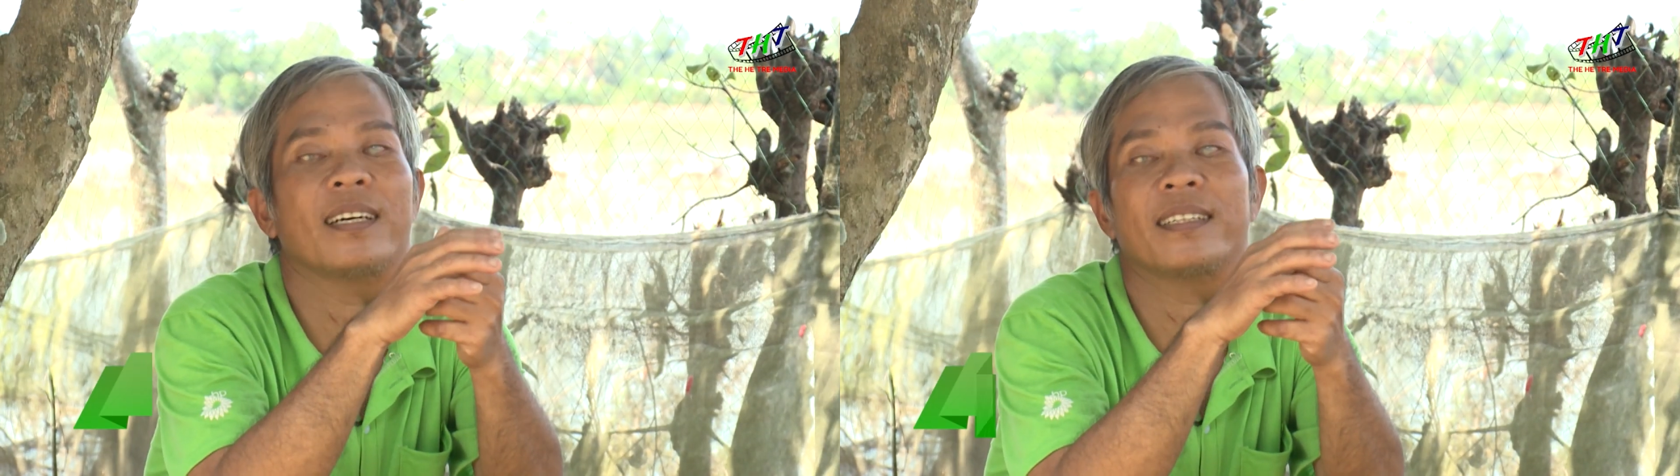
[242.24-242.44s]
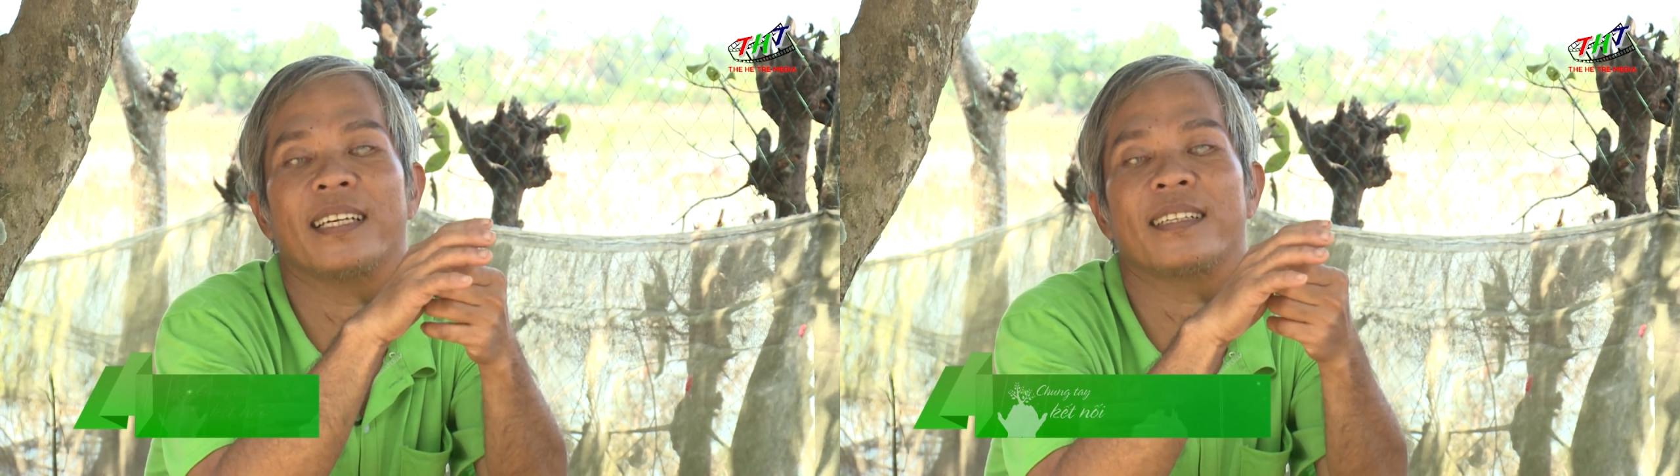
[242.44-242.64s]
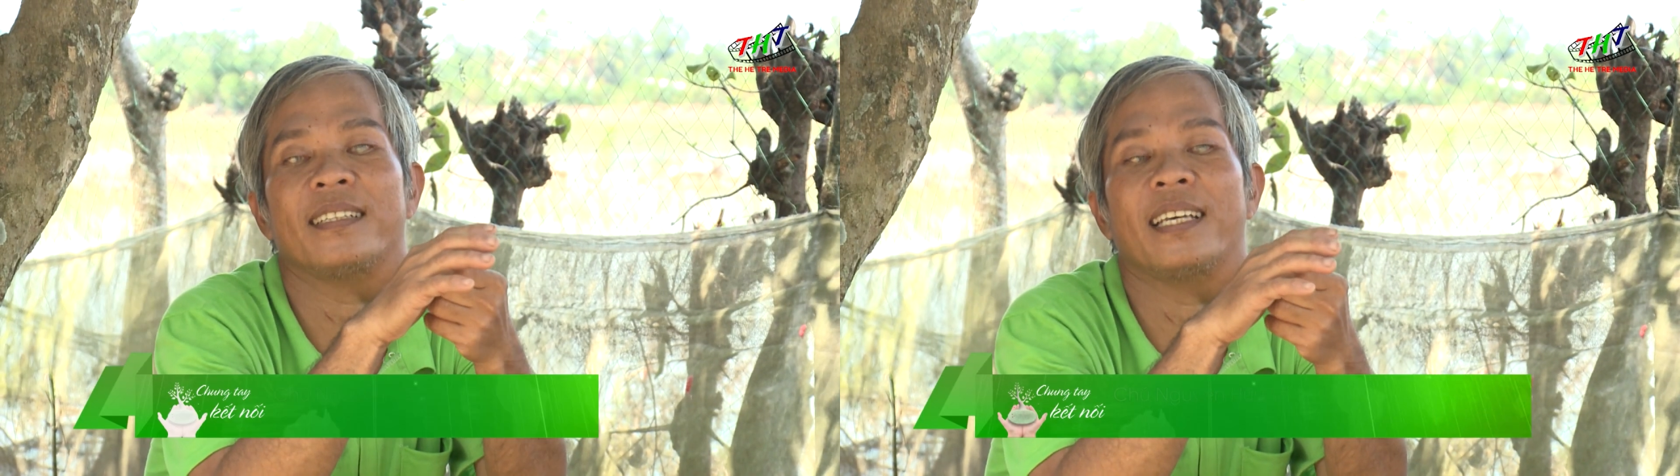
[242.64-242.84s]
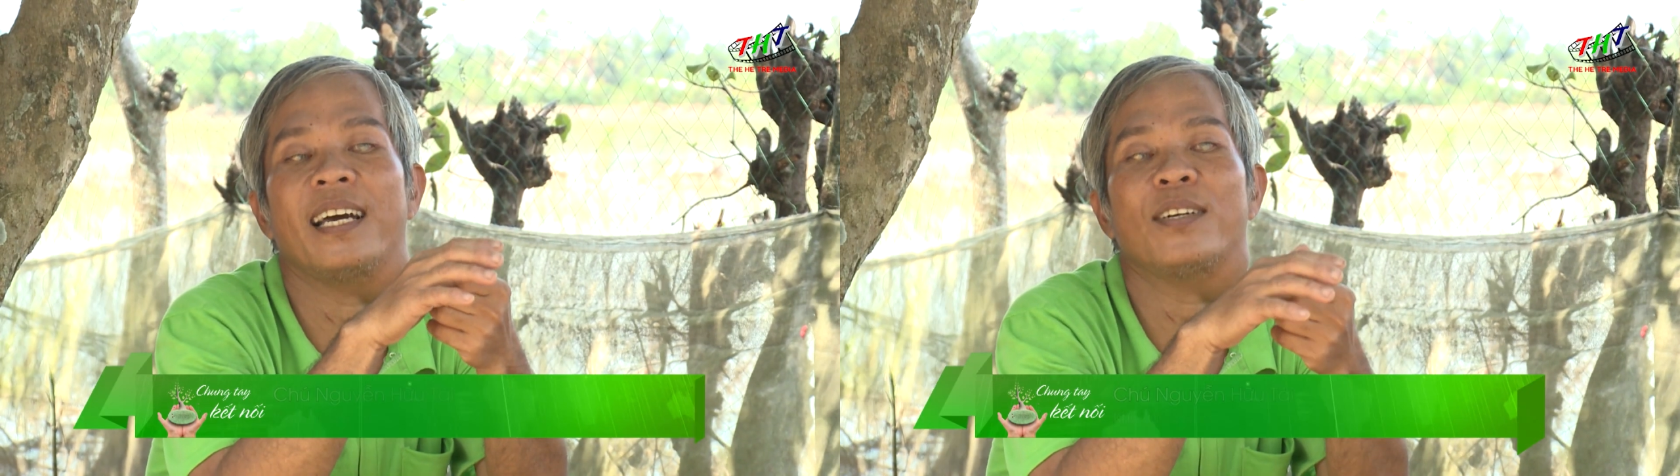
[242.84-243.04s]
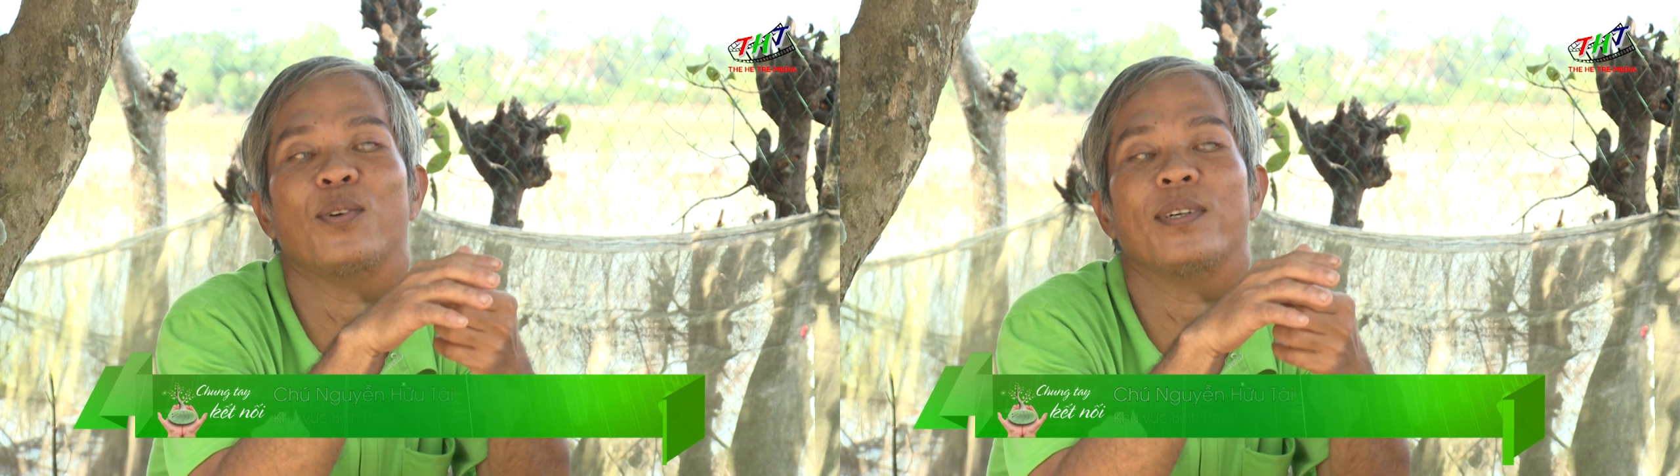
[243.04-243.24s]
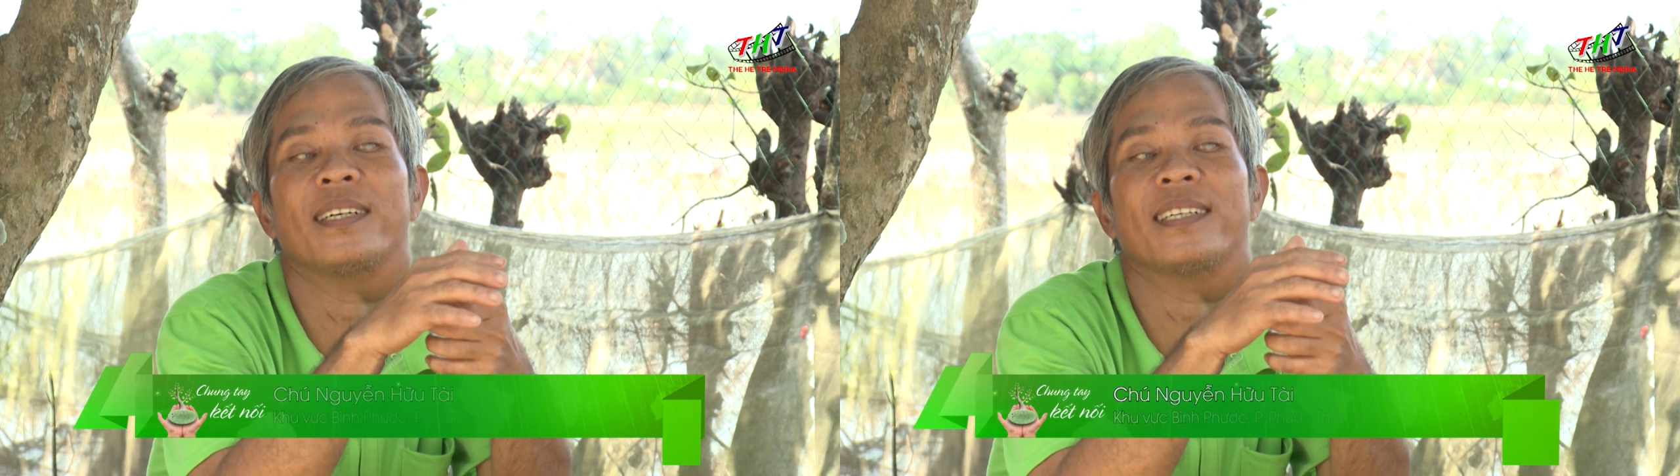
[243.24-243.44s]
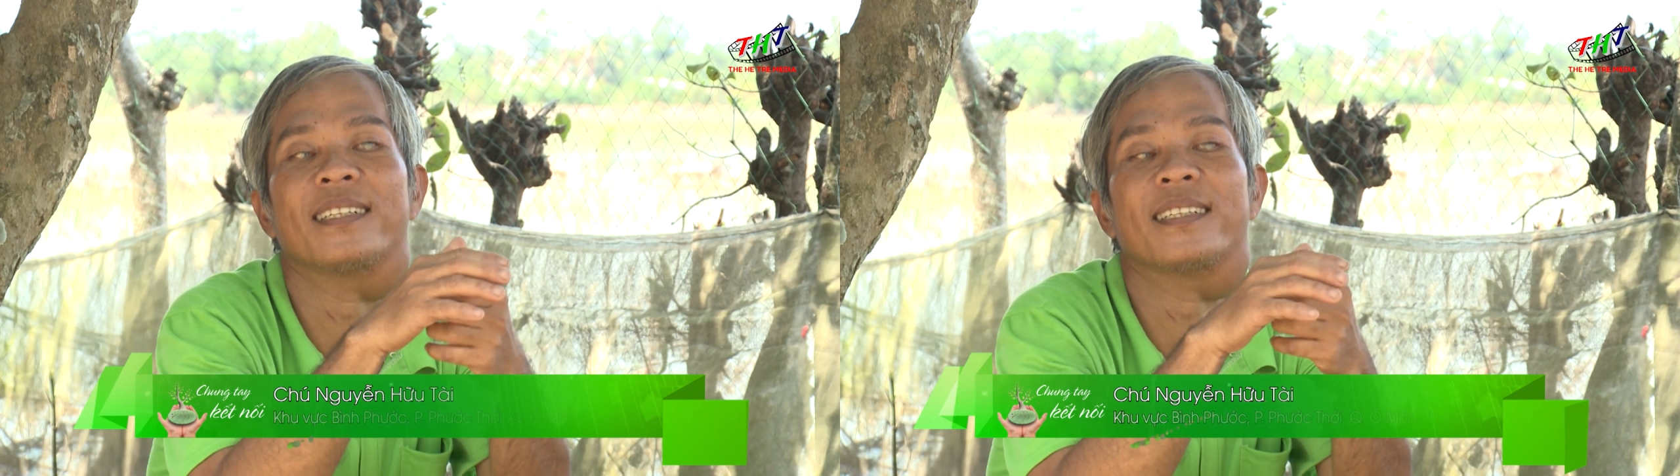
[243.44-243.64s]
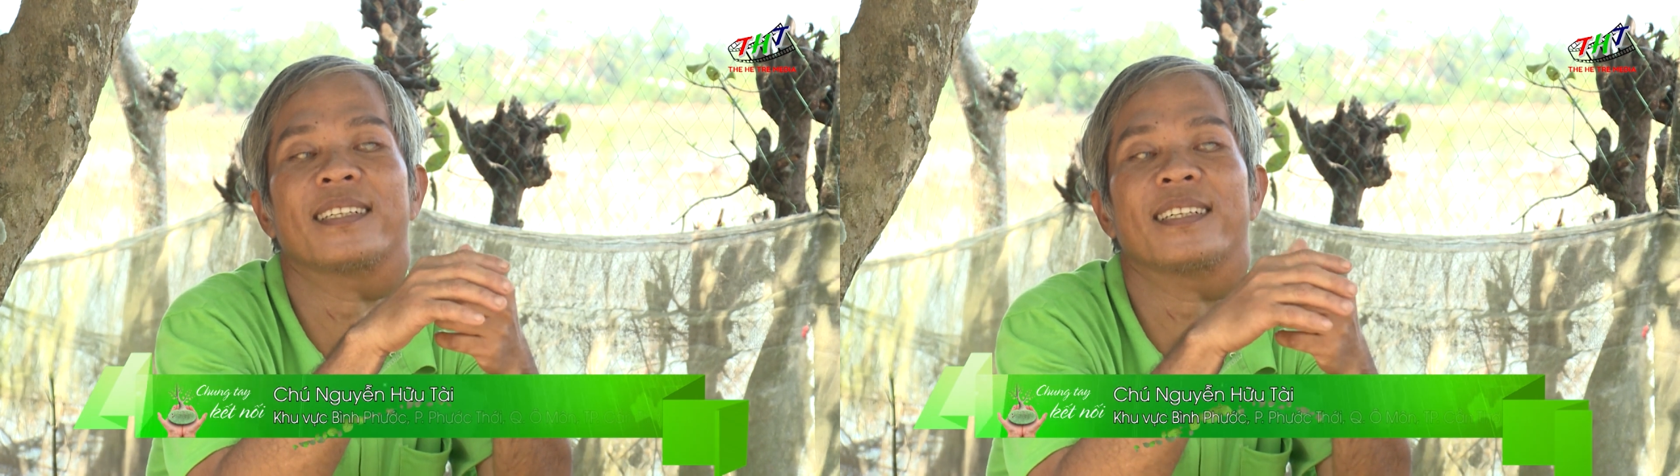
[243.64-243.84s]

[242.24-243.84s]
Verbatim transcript: dịch thì dễ nuôi hơn ờ,